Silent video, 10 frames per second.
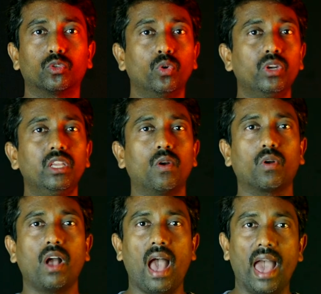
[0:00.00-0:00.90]
సోనీ
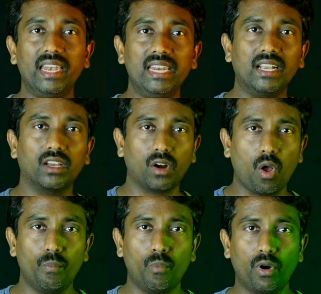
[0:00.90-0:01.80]
యొక్క అన్ని
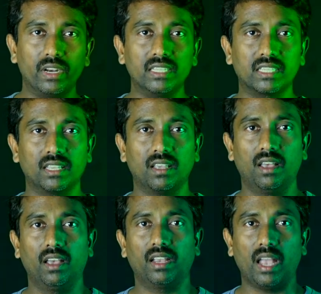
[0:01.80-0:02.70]
క్రాప్ బాడీస్
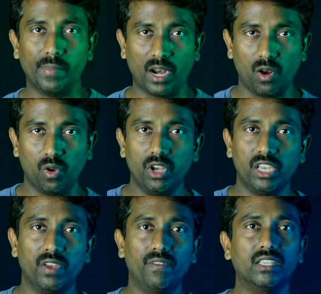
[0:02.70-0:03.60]
కెమెరాల్లో
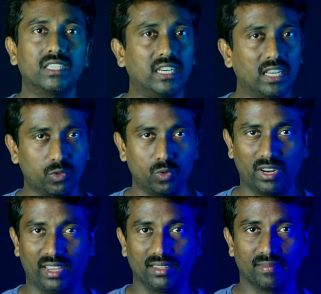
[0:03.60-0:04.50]
ఇవే సెట్టింగ్స్
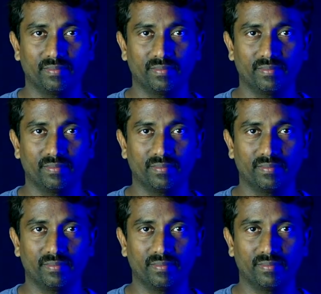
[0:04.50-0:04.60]
ఉంటాయి